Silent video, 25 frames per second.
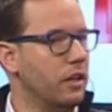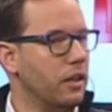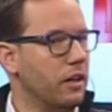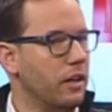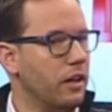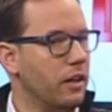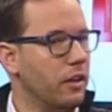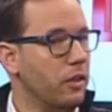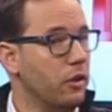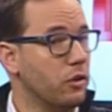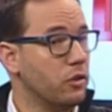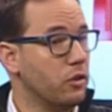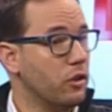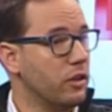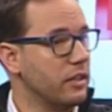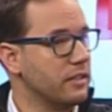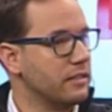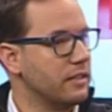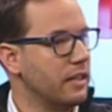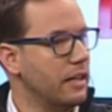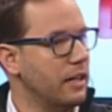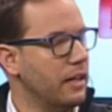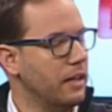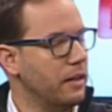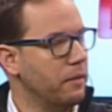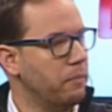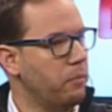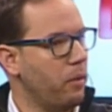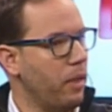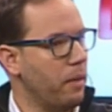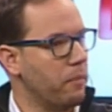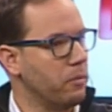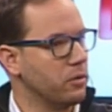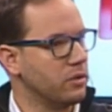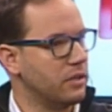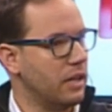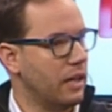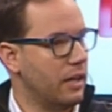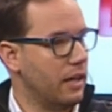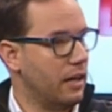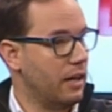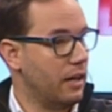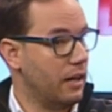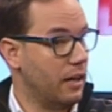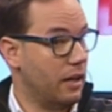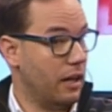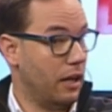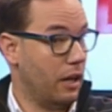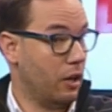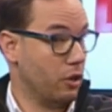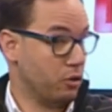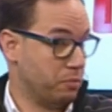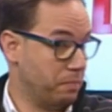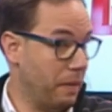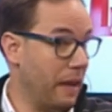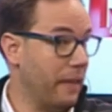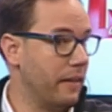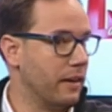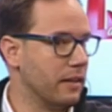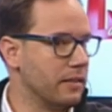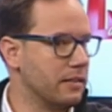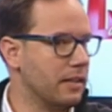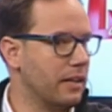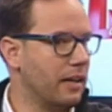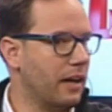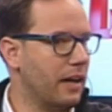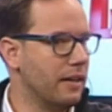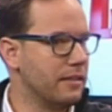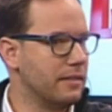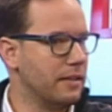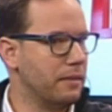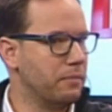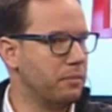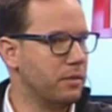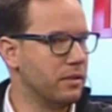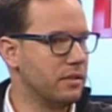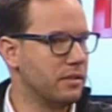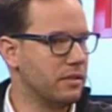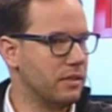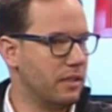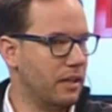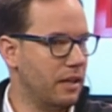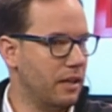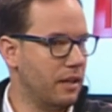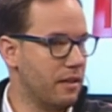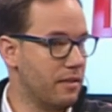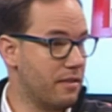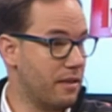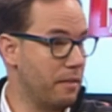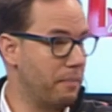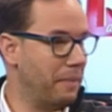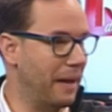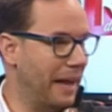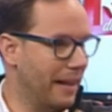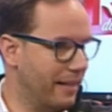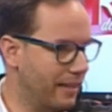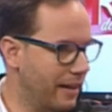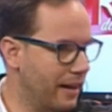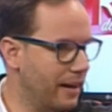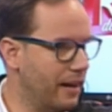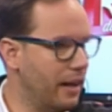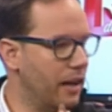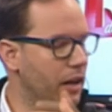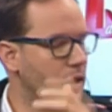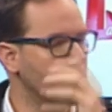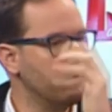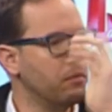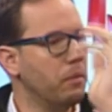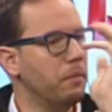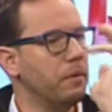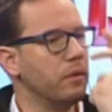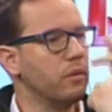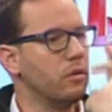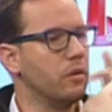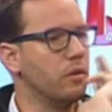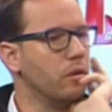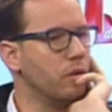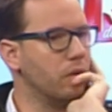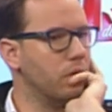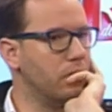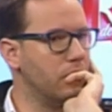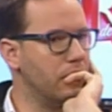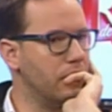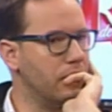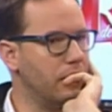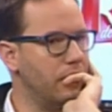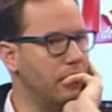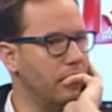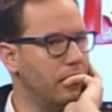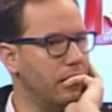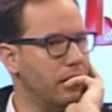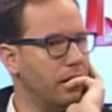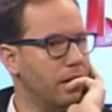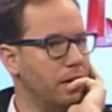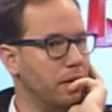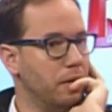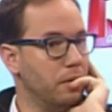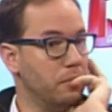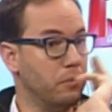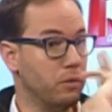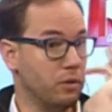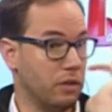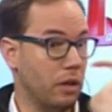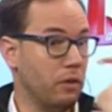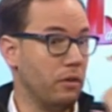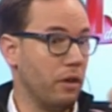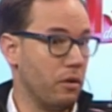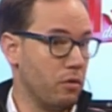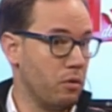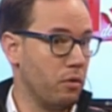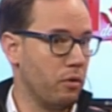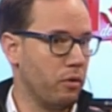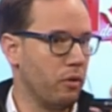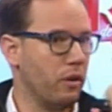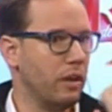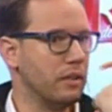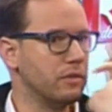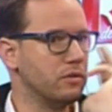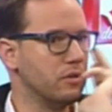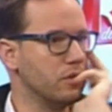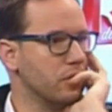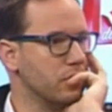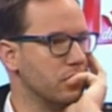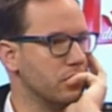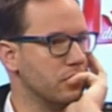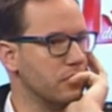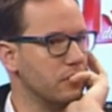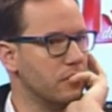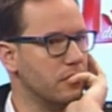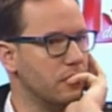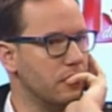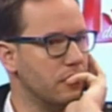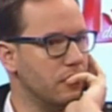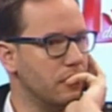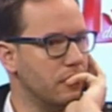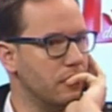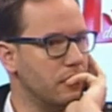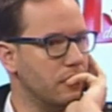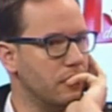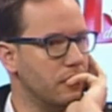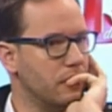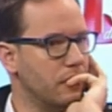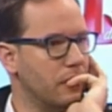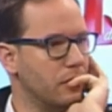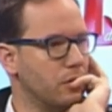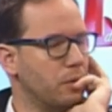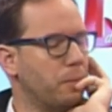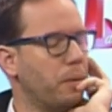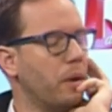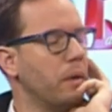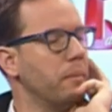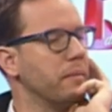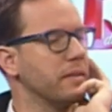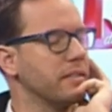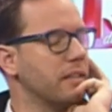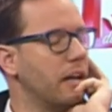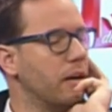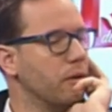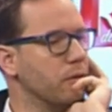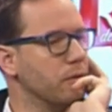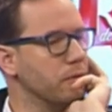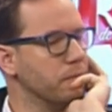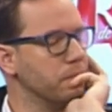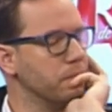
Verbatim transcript: eh, doctores, que podamos dar a, los padres que en casa pues, eh, se planteen en algún momento eh, buscar una solución a estos, a estos problemas? Claro.